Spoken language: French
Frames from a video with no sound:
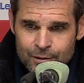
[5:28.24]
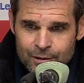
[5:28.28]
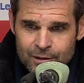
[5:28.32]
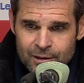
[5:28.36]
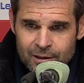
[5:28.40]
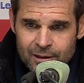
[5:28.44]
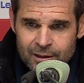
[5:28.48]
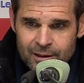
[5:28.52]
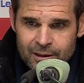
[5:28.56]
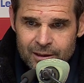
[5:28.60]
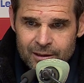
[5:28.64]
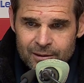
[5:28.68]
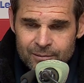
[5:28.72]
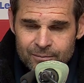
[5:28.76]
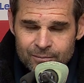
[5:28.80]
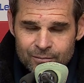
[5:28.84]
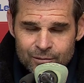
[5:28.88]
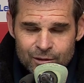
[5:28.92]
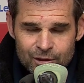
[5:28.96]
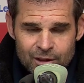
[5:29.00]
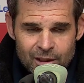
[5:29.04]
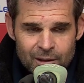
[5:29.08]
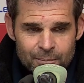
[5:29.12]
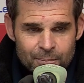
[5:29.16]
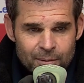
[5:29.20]
je
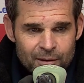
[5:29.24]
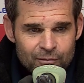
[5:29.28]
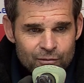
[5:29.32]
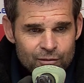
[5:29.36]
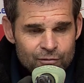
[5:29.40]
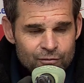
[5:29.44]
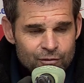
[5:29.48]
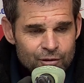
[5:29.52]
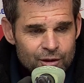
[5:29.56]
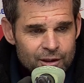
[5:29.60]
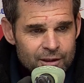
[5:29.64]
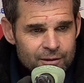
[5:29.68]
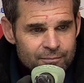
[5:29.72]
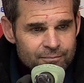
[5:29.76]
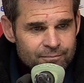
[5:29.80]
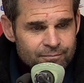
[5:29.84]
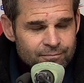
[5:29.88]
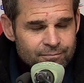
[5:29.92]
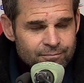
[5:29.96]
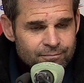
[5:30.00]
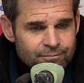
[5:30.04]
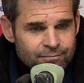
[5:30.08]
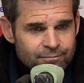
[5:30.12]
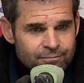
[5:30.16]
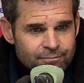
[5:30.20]
ne l'ai pas vu venir.
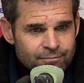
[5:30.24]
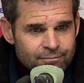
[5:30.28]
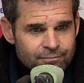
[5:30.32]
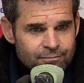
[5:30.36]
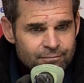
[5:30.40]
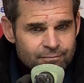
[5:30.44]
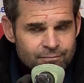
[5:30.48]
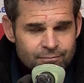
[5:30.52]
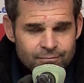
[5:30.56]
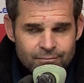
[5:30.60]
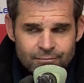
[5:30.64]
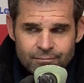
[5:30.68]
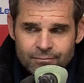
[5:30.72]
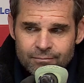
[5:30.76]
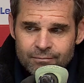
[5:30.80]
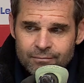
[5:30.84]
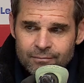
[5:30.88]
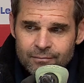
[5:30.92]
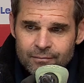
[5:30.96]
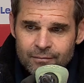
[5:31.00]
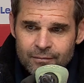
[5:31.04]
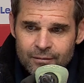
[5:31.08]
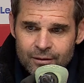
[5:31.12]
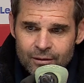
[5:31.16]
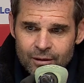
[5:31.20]

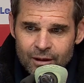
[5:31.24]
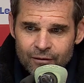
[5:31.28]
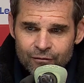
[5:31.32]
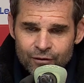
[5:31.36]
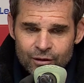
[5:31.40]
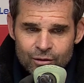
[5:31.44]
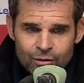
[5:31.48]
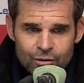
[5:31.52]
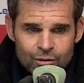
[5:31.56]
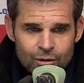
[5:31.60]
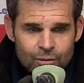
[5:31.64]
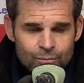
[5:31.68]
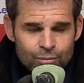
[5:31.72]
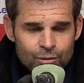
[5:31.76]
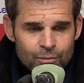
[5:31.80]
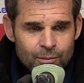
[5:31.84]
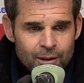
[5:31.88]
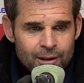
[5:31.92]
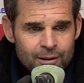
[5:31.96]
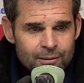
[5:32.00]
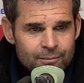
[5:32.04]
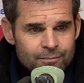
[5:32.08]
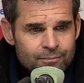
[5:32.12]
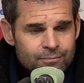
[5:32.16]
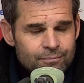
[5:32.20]
Elle fait d'autant plus
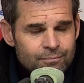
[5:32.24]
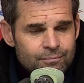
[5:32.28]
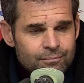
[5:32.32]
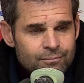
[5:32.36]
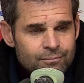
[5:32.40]
mal.